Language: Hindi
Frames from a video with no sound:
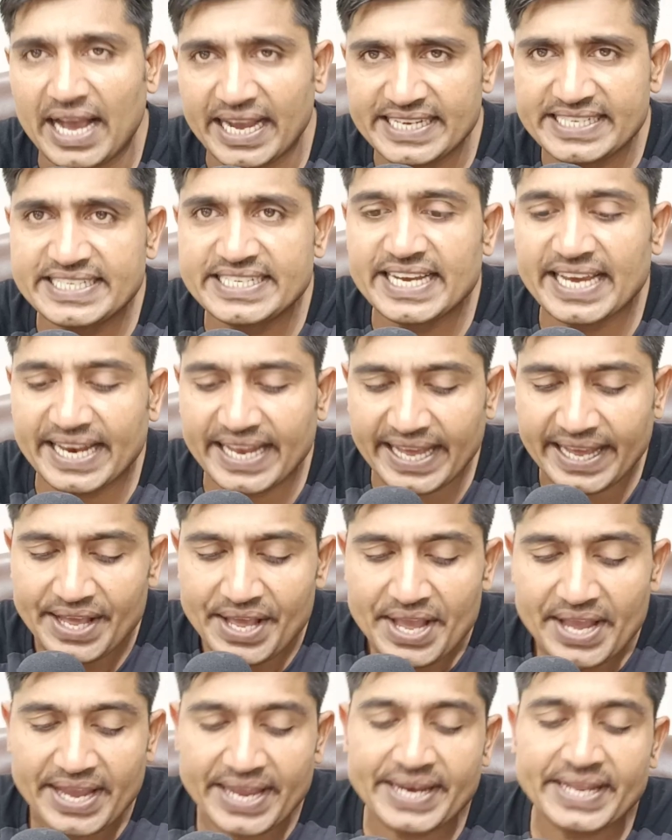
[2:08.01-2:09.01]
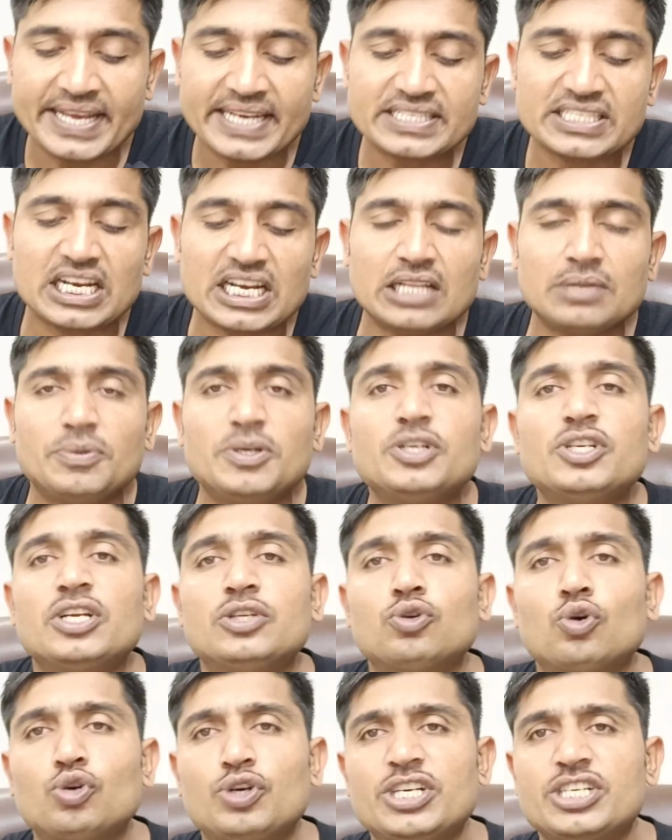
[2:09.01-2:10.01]
आईजीएल है इनके साथ भी
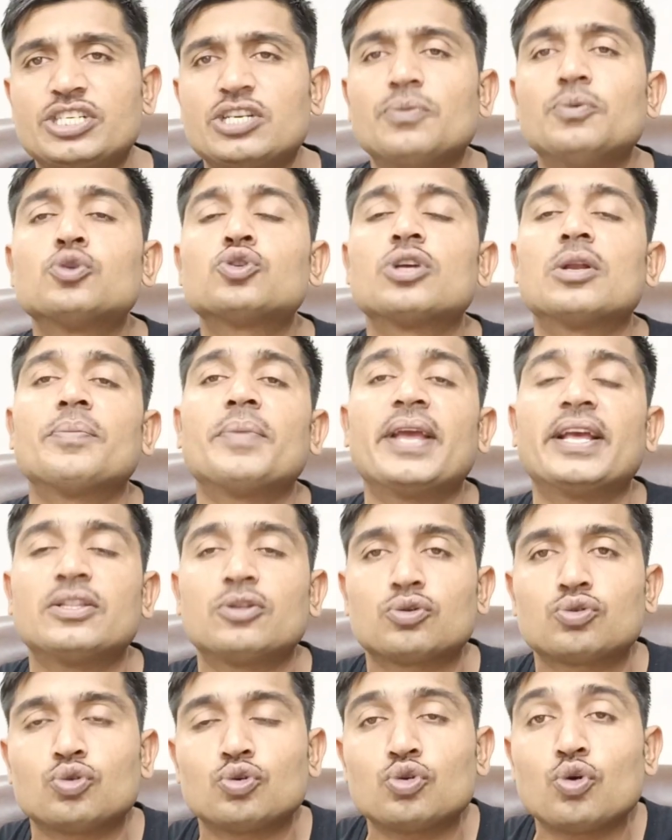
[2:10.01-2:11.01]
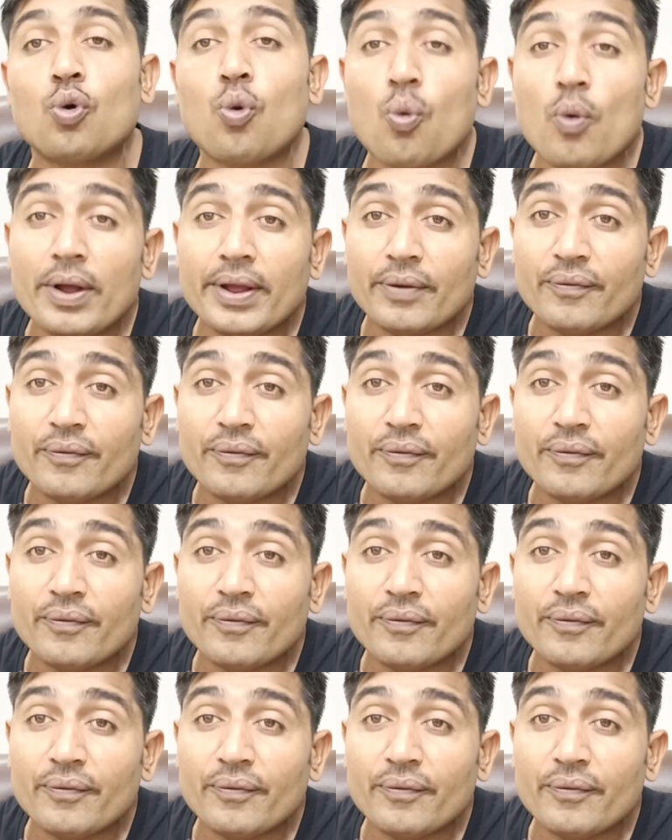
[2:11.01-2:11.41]
जो डिस्ट्रीब्यूशन में है दोस्तों जो